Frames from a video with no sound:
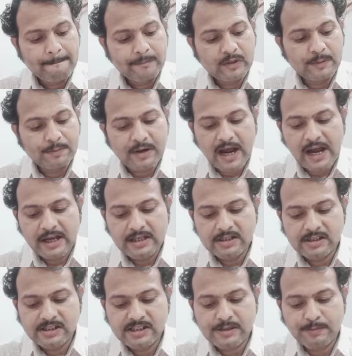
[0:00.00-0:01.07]
দ্য প্রাইজ
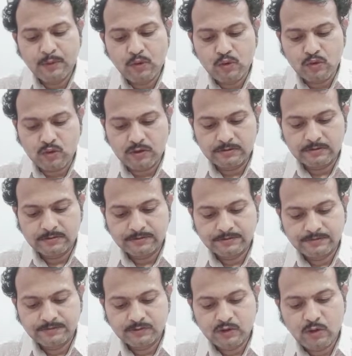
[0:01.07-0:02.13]
ইজ এ বুক
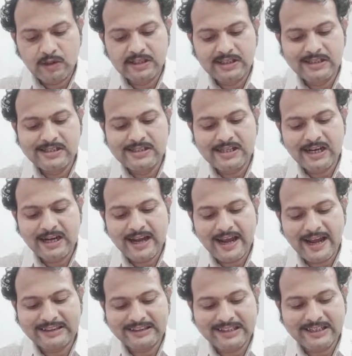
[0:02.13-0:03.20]
অন ইন্ডিয়ান
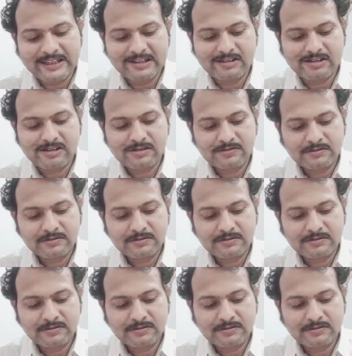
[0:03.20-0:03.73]
অ্যাথলেটস